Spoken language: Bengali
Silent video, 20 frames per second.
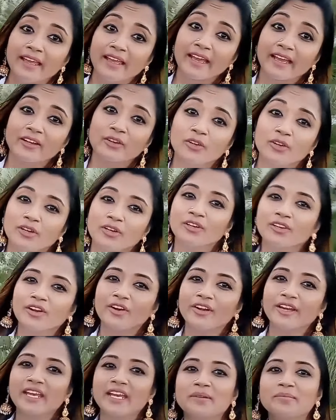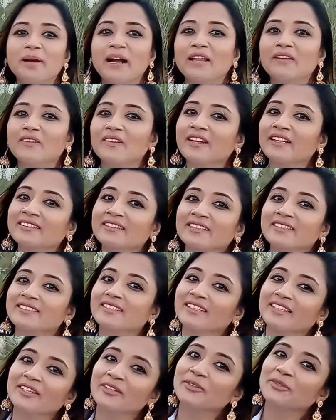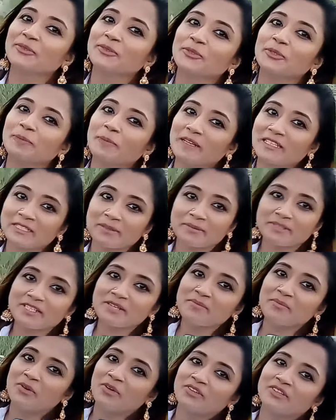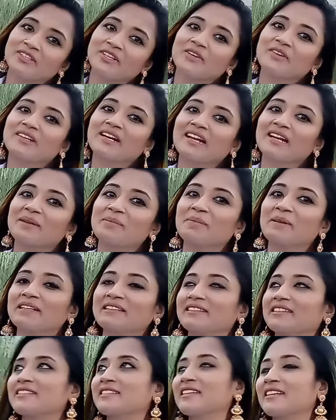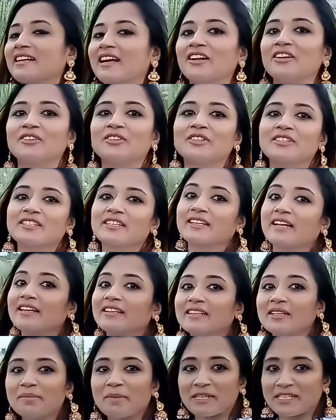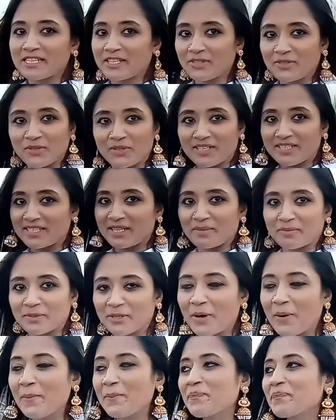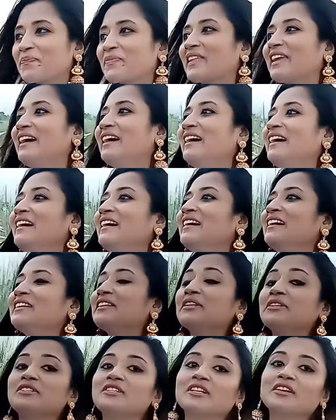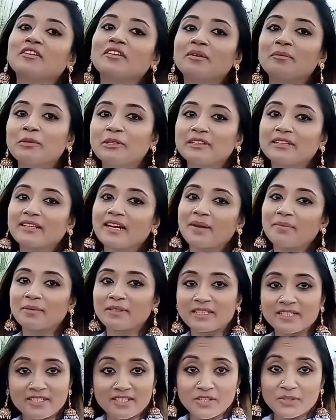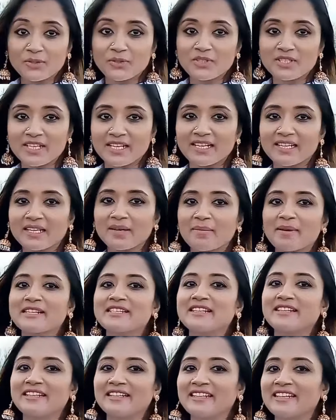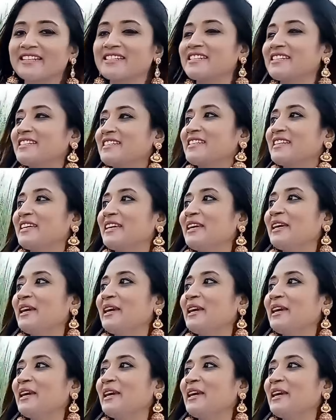এখন অনেক ভালো লাগতেছে কিন্তু পাশাপাশি মনটাও খারাপ লাগতেছে কারণ হচ্ছে কালকে বাসায় চলে যাব তো যে কারণে মনটা খারাপ লাগছে যেহেতু ছেলেকে বাসায় রেখে এসেছি